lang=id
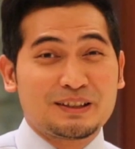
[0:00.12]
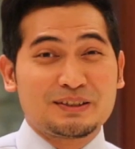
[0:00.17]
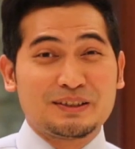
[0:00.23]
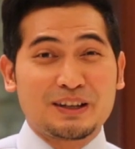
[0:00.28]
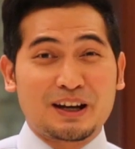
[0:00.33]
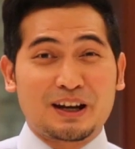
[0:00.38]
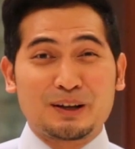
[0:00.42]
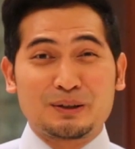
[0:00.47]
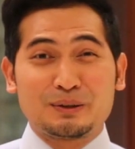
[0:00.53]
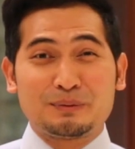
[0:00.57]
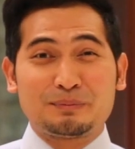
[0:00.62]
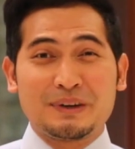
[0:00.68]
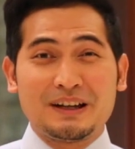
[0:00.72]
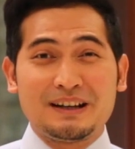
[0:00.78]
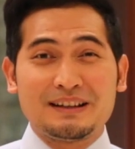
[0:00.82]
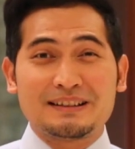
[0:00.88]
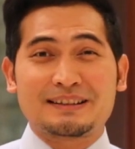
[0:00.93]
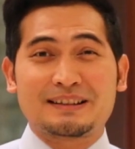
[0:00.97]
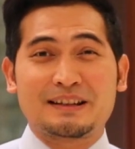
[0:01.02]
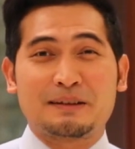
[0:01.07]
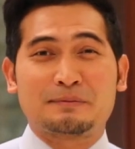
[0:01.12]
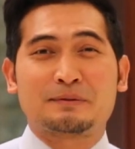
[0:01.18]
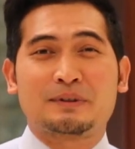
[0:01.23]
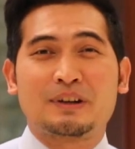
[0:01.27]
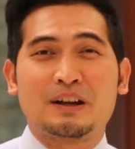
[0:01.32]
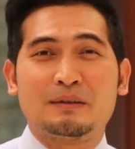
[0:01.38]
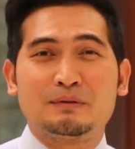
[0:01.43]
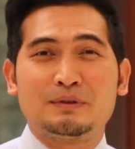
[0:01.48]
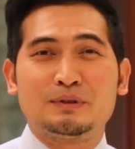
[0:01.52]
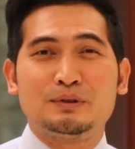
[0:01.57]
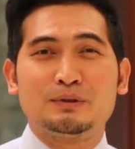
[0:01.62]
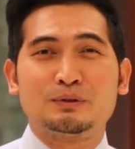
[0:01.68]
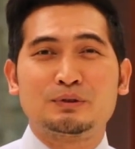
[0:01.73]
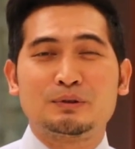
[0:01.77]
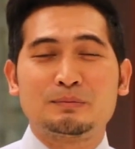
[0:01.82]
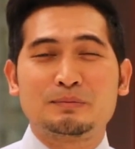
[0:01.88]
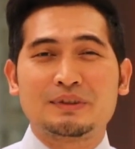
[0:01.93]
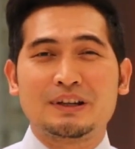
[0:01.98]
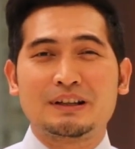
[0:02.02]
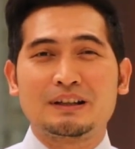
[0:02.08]
Jangan lupa subscribe di
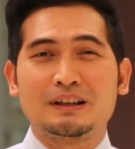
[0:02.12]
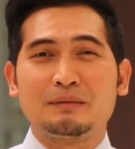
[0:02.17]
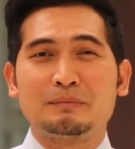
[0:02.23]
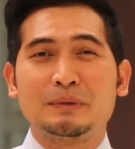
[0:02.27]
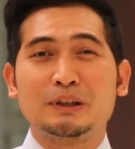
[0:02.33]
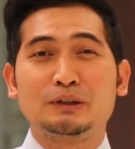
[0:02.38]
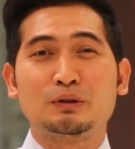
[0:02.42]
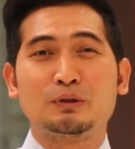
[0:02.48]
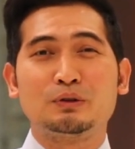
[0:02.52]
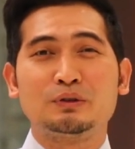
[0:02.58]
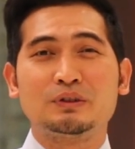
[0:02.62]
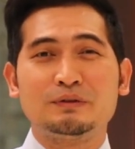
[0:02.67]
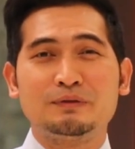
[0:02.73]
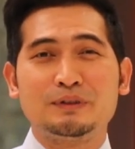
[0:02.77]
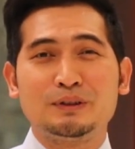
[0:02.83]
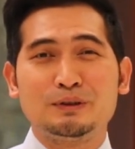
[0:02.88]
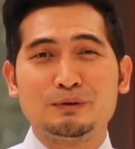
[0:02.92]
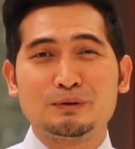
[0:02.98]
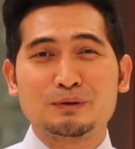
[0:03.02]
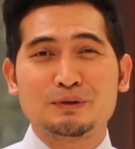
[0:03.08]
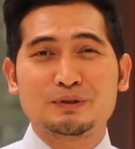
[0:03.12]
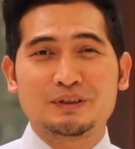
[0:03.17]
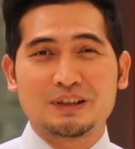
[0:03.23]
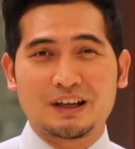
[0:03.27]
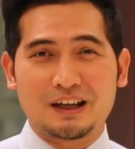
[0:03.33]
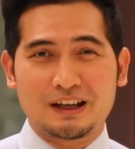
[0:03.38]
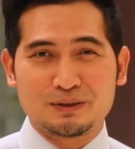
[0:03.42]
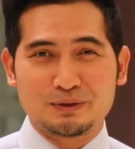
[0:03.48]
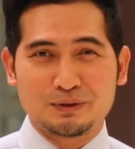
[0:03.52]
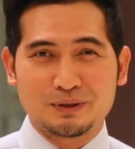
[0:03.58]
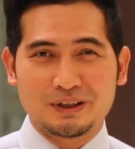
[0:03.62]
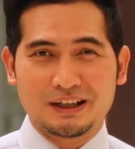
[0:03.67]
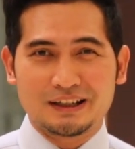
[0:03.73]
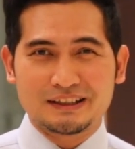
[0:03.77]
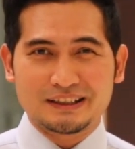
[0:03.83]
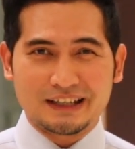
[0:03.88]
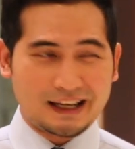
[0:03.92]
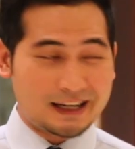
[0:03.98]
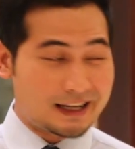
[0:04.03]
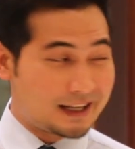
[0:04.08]
YouTube channel Metro TV News dan juga
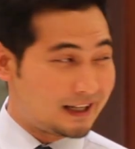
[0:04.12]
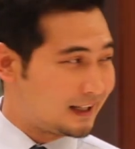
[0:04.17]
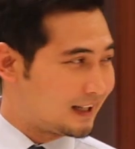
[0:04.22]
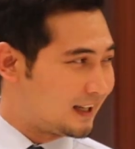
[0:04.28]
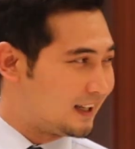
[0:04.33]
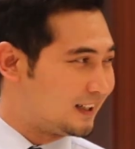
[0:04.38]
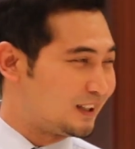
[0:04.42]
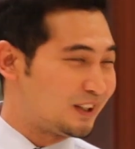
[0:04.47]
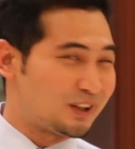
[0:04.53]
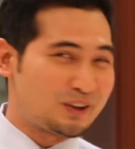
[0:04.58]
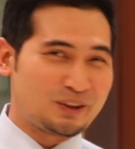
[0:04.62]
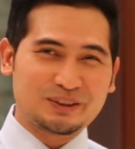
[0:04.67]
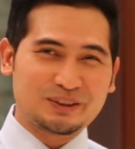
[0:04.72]
nyalakan